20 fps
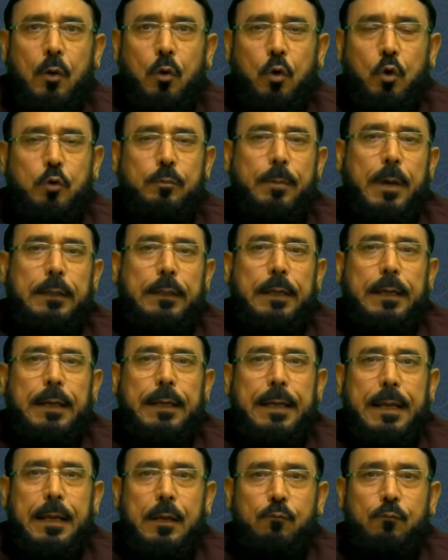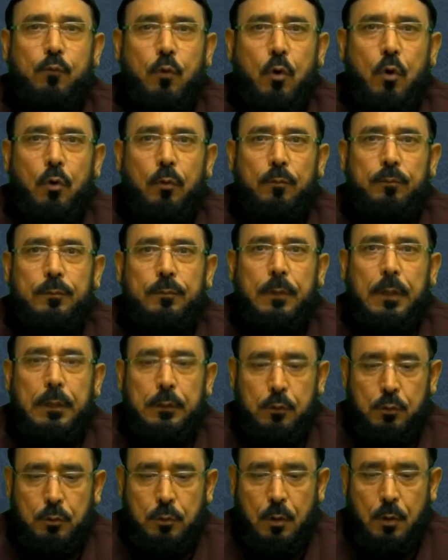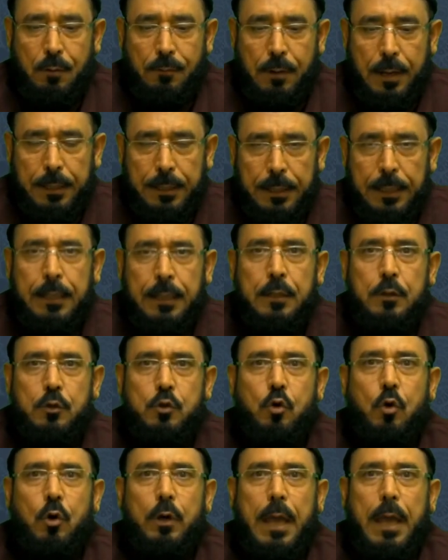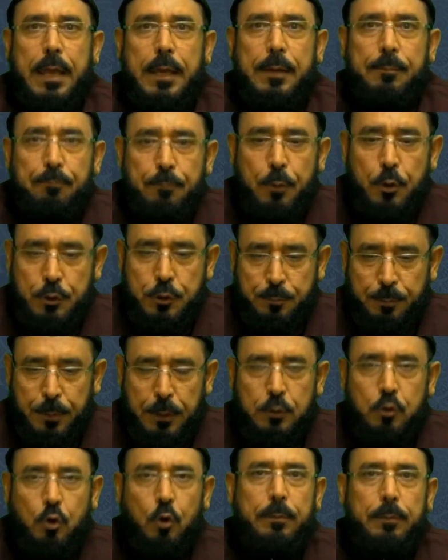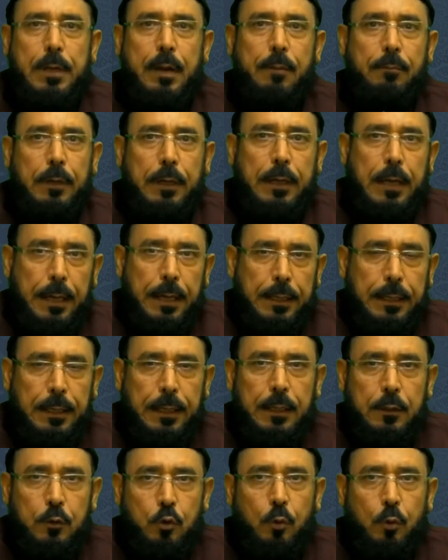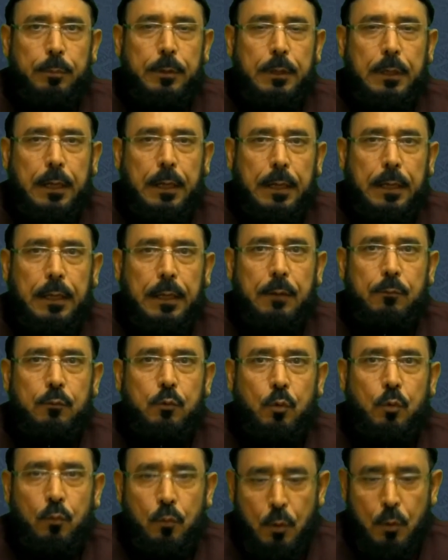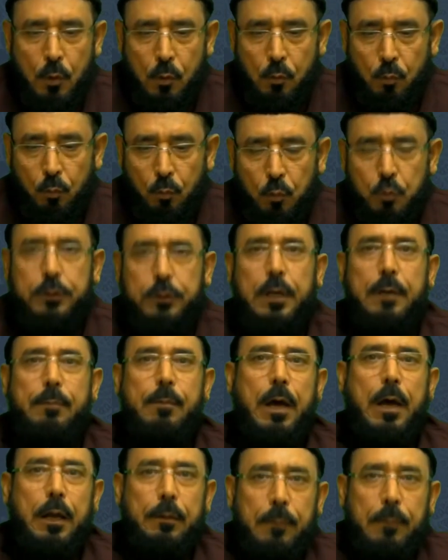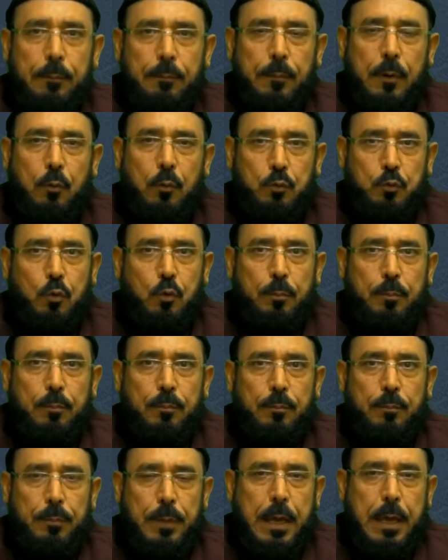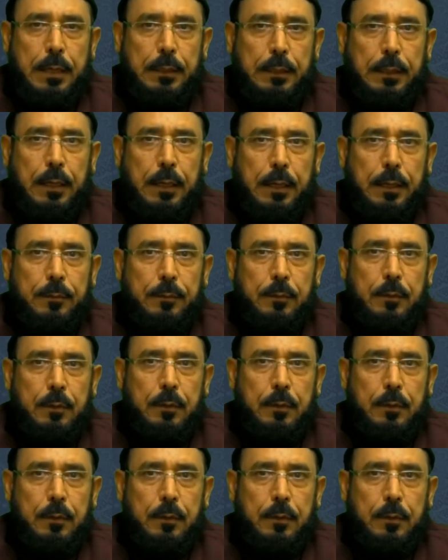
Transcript: खुतबा दे रहे हैं यानी वो कवानीन जो इम्बुश पे जो भी हम लगाएंगे जो भी करेंगे जो उसके बारे में हजूर बयान करें